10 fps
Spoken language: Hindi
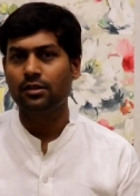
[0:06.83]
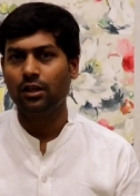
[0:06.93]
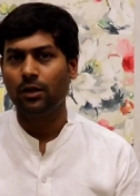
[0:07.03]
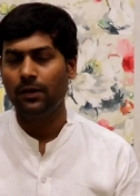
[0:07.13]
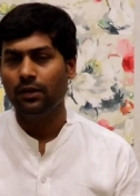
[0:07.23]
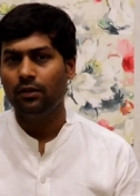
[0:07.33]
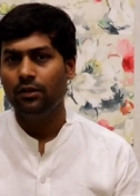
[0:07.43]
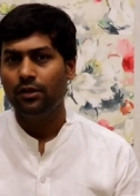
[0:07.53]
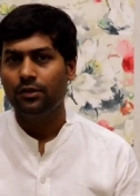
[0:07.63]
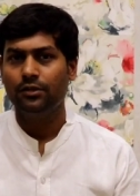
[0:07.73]
संक्रमण
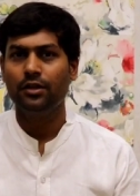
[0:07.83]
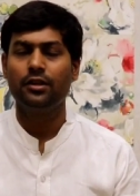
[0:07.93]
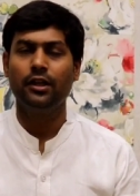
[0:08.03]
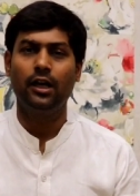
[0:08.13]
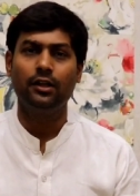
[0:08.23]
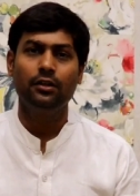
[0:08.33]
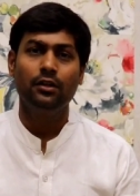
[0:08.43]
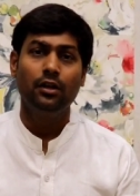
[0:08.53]
जिसने आज